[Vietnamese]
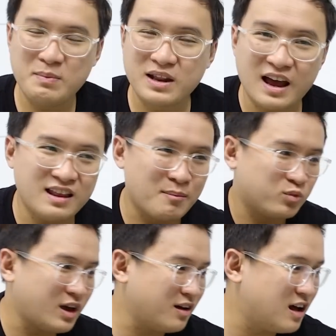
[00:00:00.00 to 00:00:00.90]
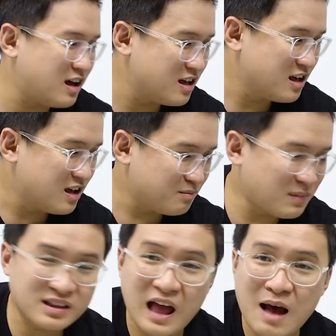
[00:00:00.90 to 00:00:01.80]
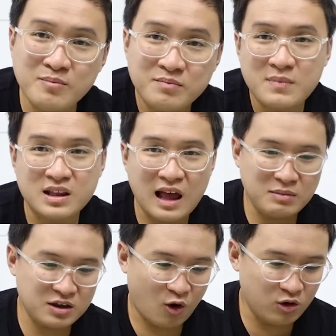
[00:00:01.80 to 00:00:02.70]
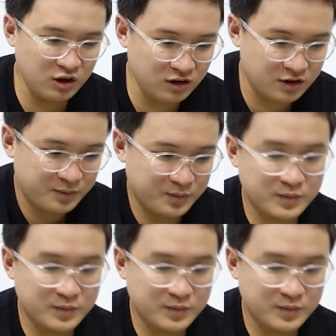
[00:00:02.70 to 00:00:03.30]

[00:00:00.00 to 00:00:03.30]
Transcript: đó mình thấy tầm chắc uh, 38 38 là nhỏ nhất rồi